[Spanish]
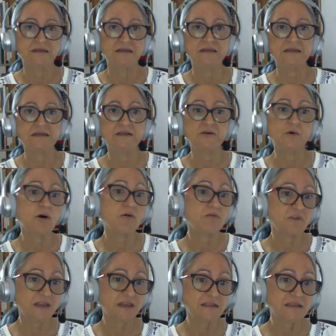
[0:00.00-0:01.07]
y nos
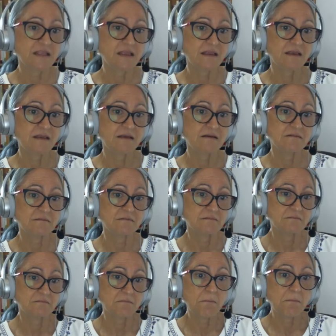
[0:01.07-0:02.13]
afecte
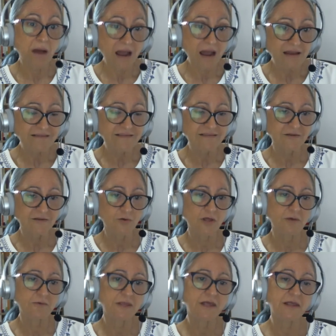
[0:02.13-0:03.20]
más
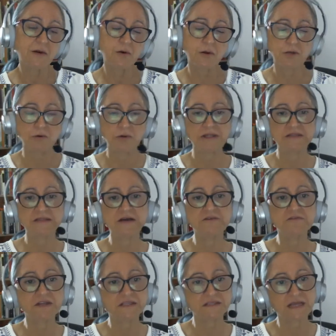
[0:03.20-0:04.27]
todavía de lo que nos está
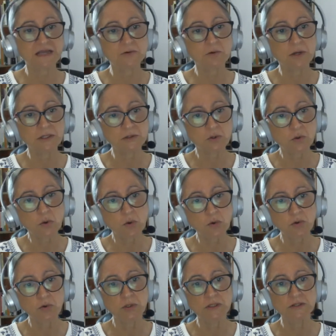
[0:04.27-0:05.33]
afectando a
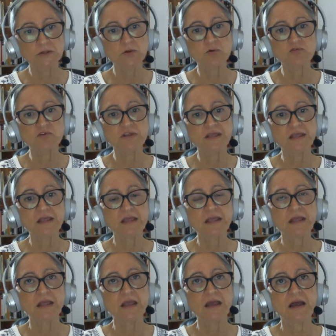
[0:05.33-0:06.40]
todos. Entonces
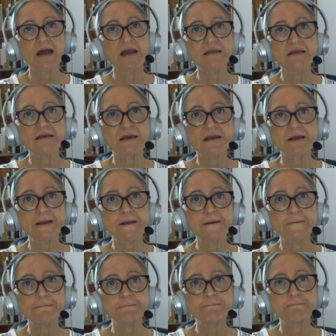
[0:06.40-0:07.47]
hay
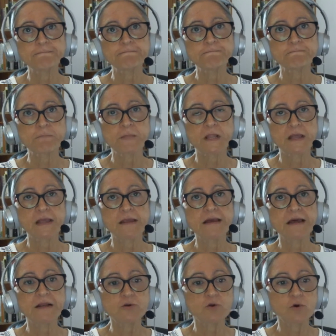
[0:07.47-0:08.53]
que, el
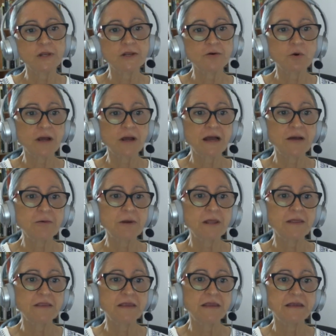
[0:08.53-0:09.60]
Cartole nos
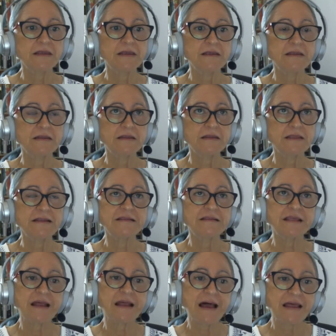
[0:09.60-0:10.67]
habla de,
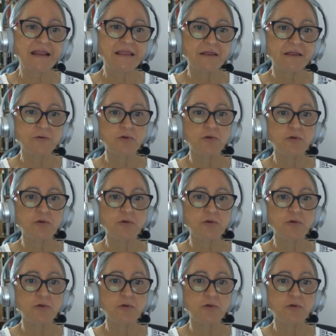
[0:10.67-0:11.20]
entrar dentro de